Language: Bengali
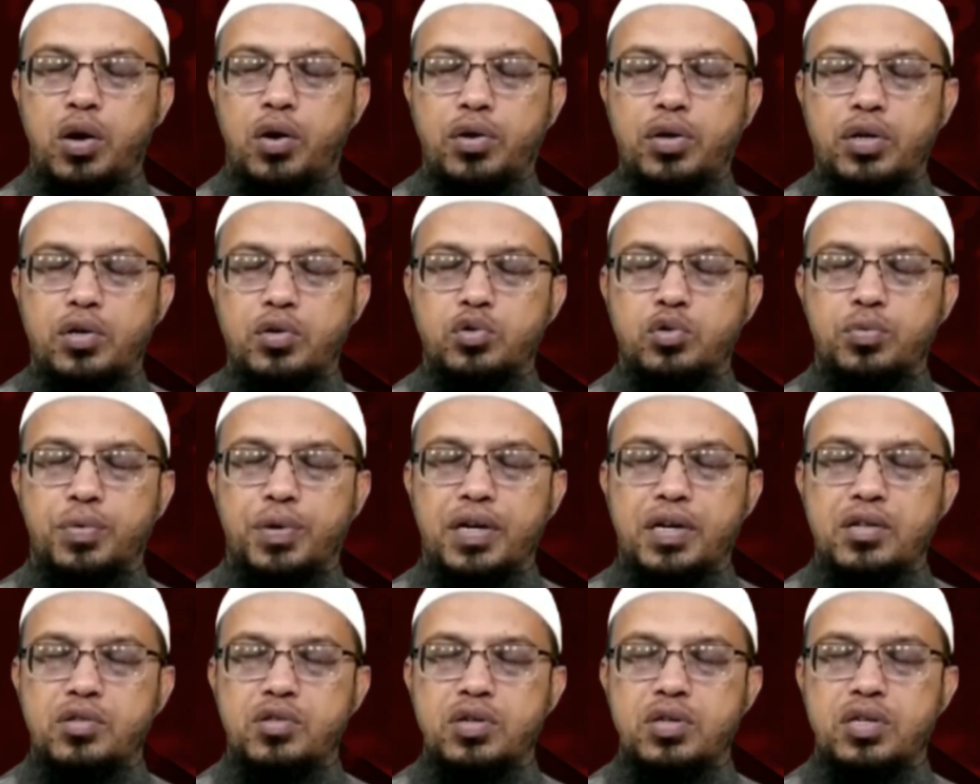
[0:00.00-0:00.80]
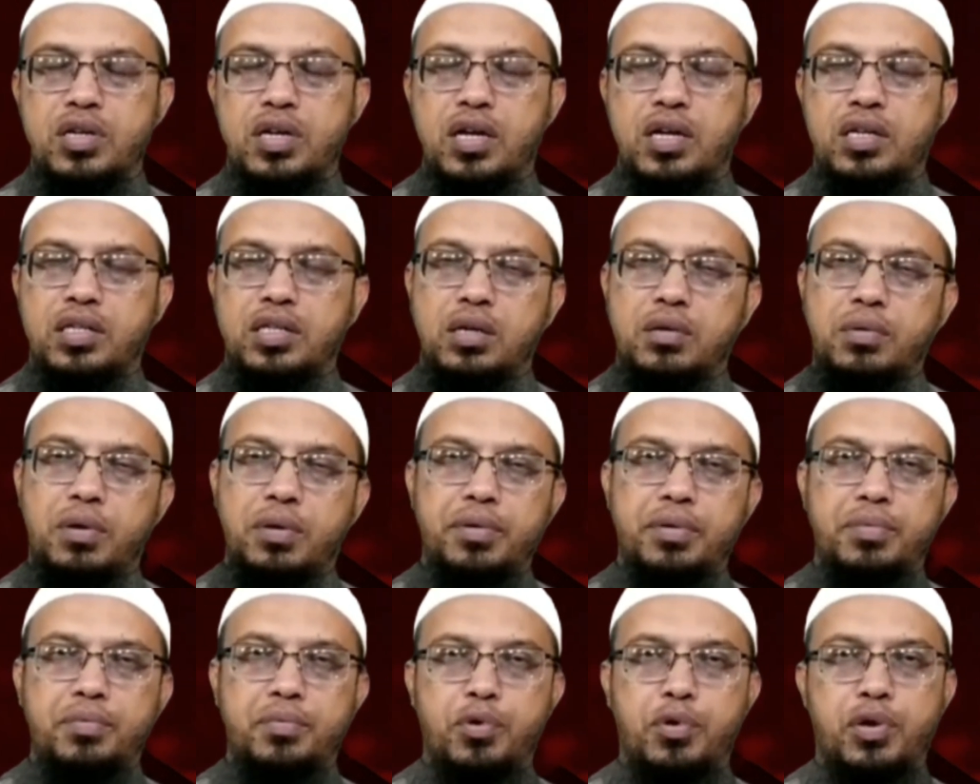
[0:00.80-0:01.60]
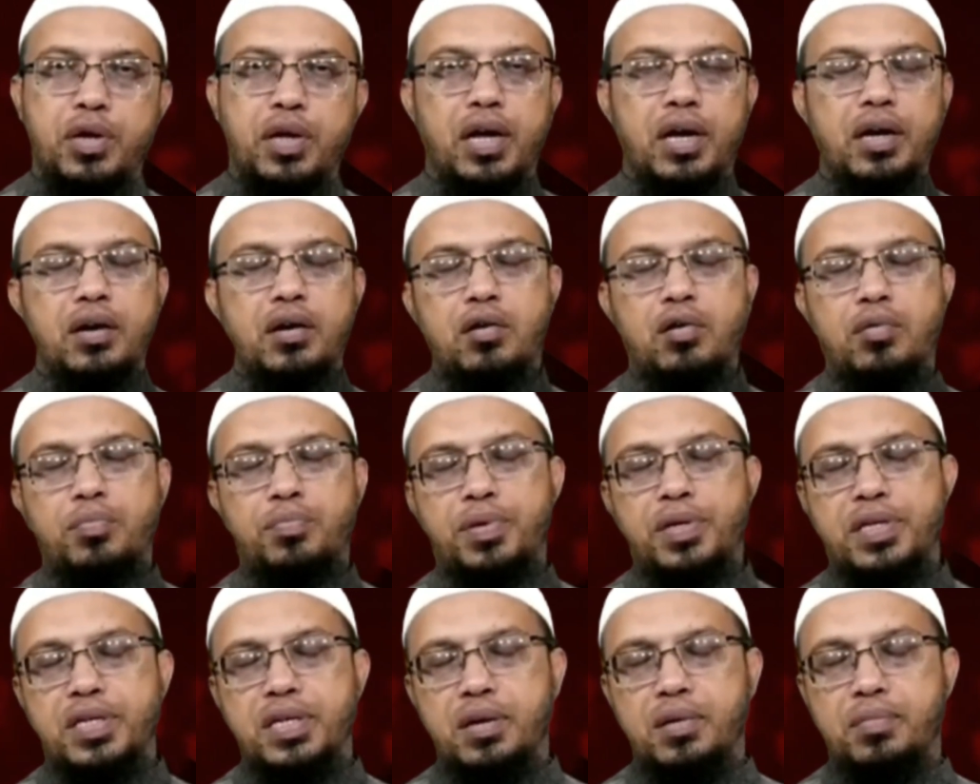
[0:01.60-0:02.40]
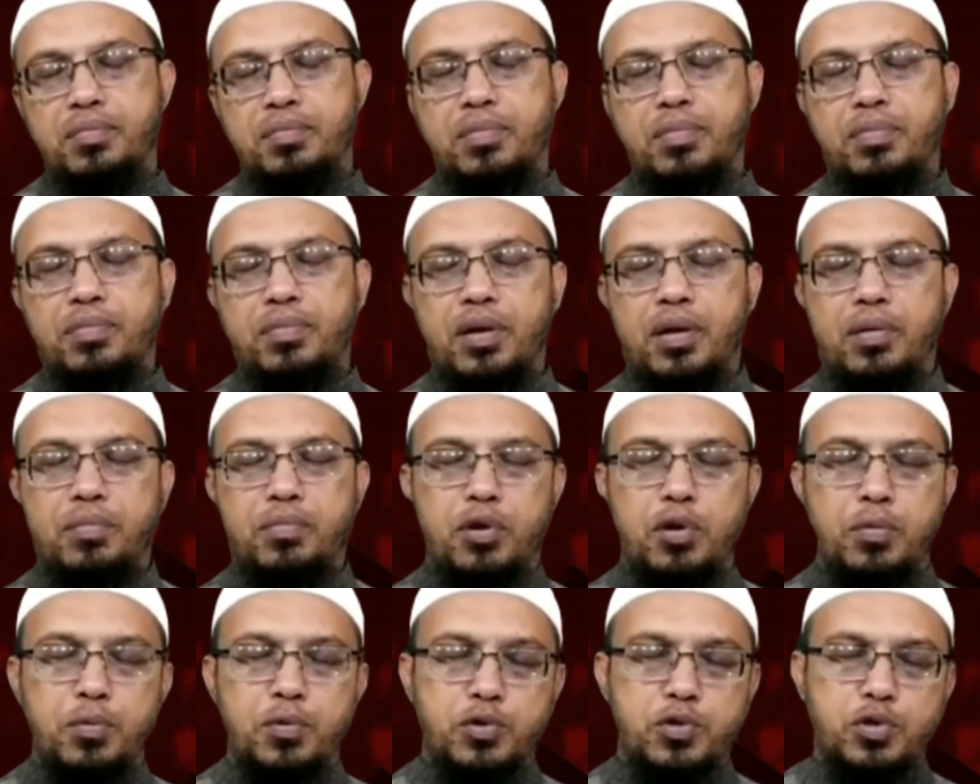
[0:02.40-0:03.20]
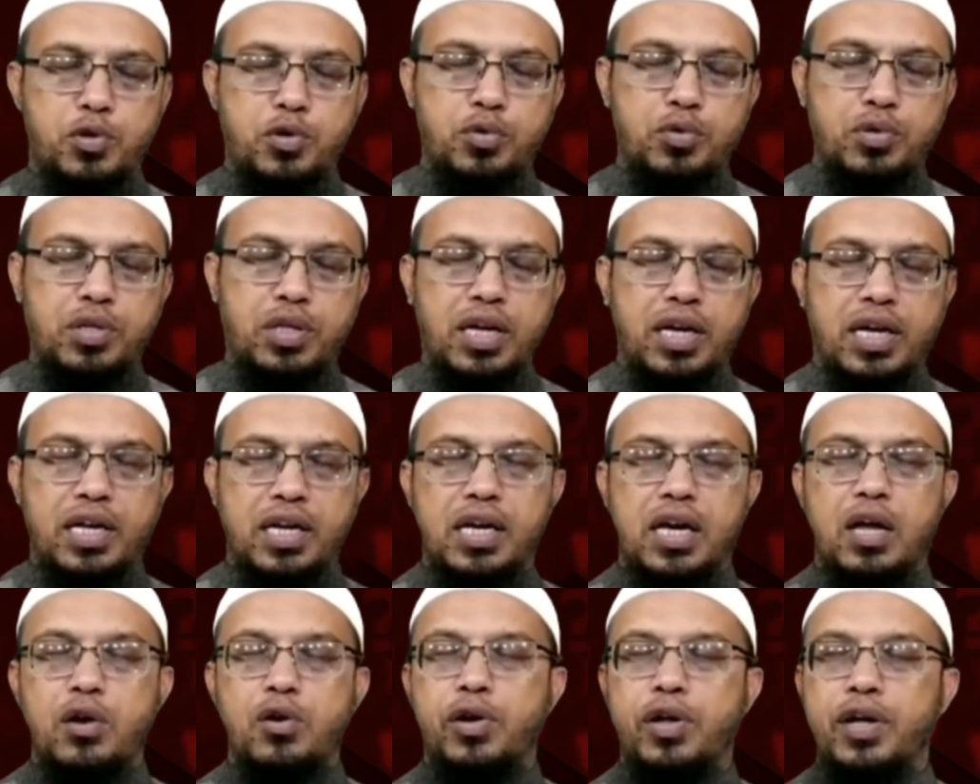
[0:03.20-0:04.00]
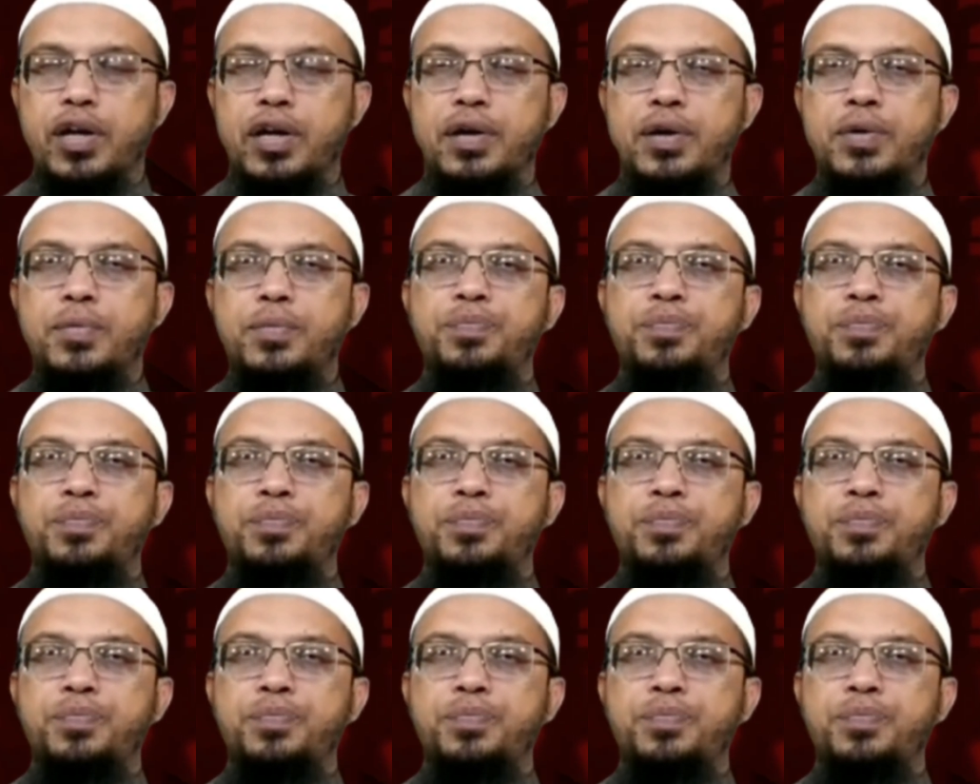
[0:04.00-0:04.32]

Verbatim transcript: গুণা হয় না অজু ভাঙাতে একটা স্বাভাবিক প্রক্রিয়া কারোর পেশা মলমূত্র ত্যাগের কারণে